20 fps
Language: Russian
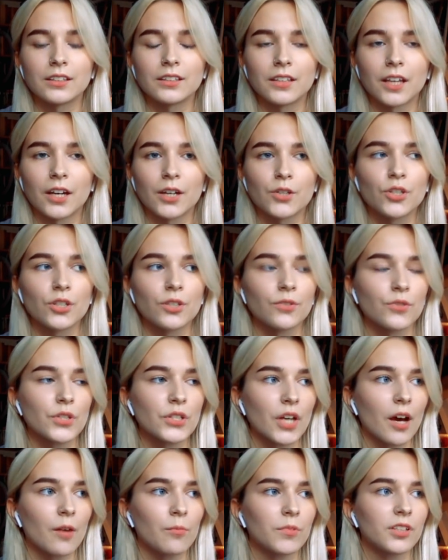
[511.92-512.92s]
даже в
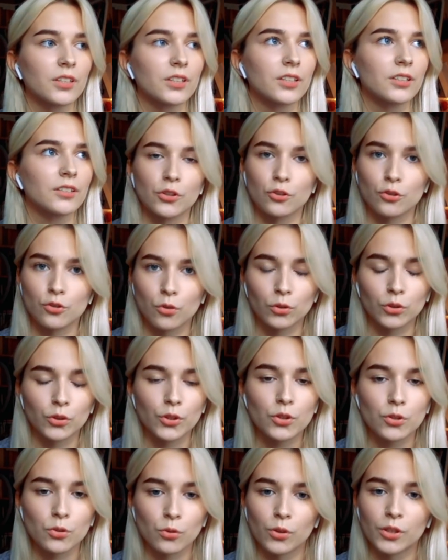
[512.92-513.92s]
самых тяжелых
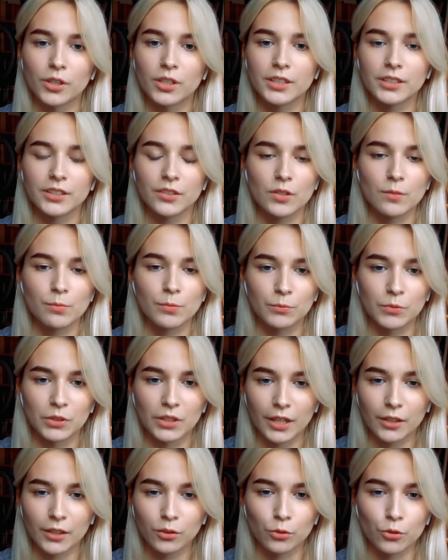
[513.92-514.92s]
ссорах не
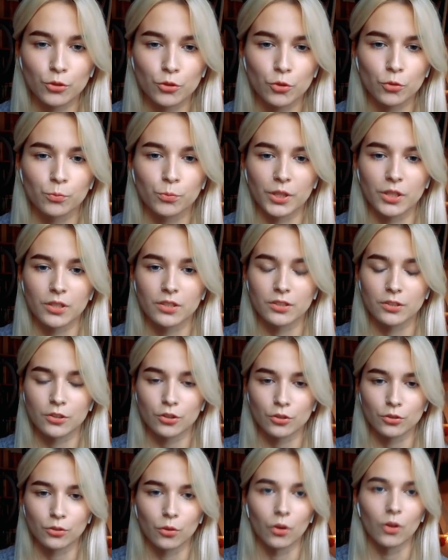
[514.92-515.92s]
вспоминать то, что
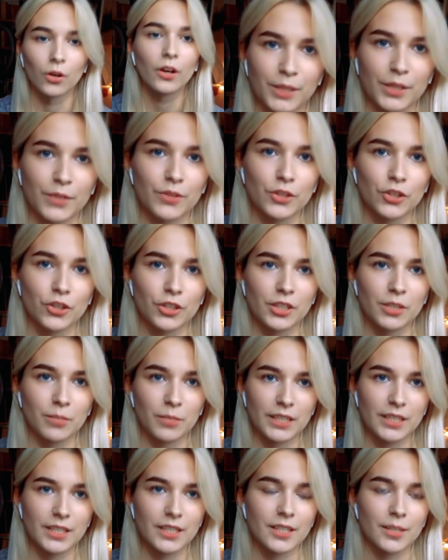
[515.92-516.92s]
произошло. Первые четыре
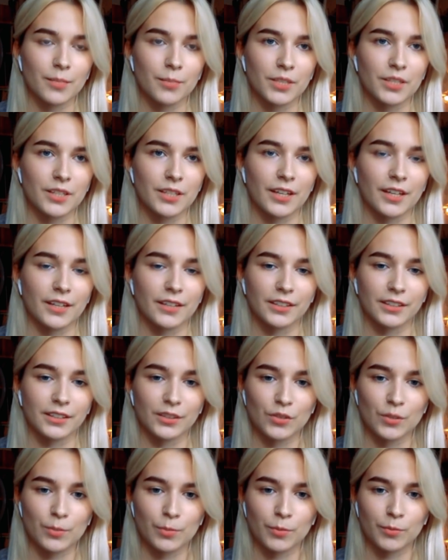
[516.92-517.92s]
месяца я постоянно
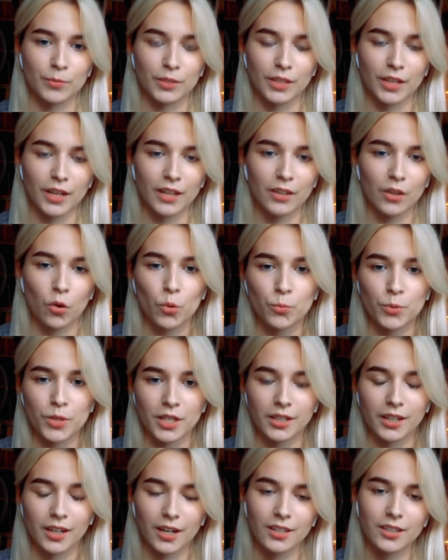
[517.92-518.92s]
это вспоминала,
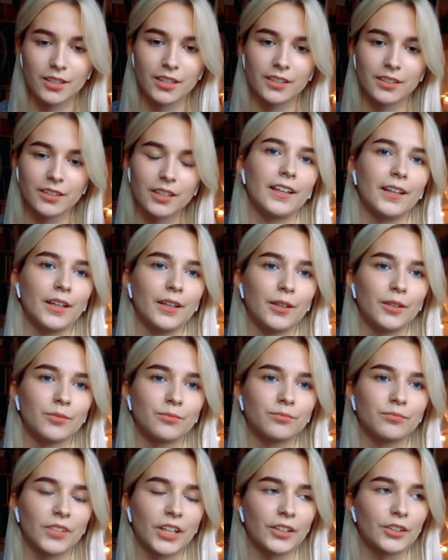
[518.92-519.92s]
упрекала, и
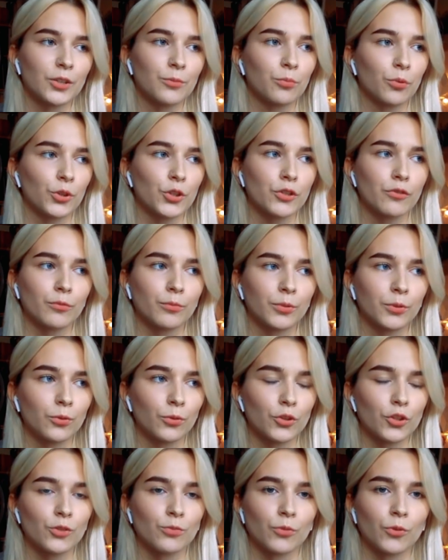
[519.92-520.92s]
на этой почве
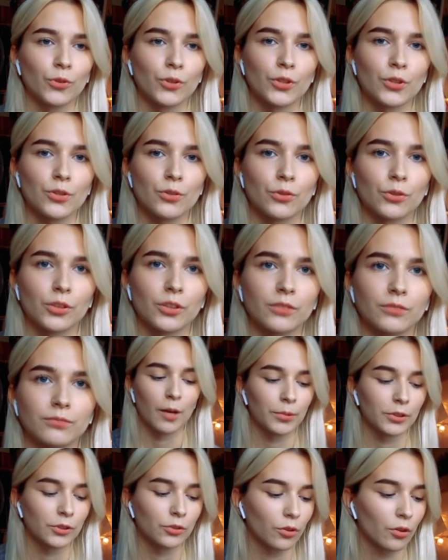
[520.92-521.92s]
было очень много ссор.
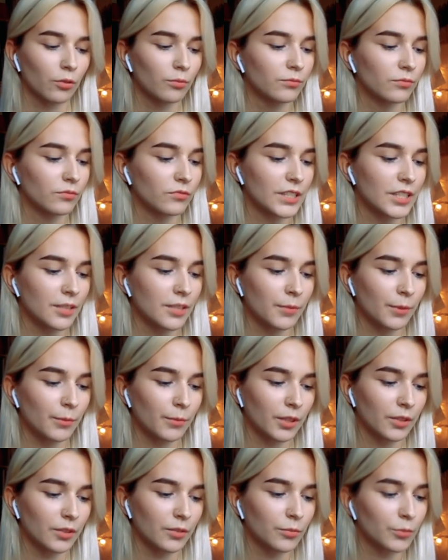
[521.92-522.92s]
А потом в один
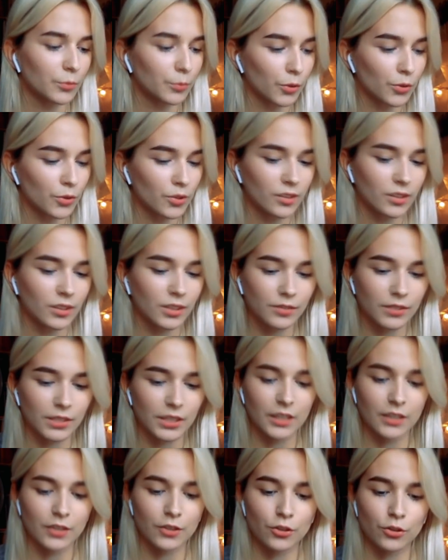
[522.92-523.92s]
момент мы просто
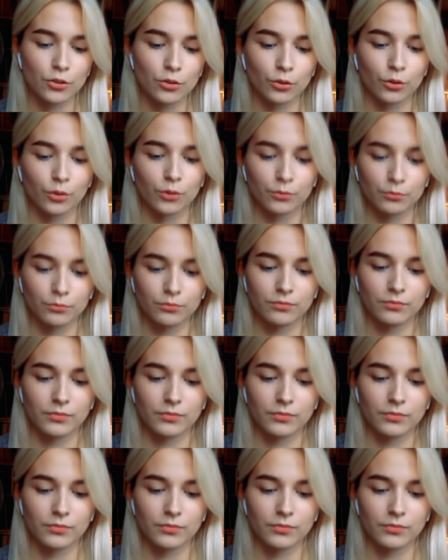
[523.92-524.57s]
договорились, что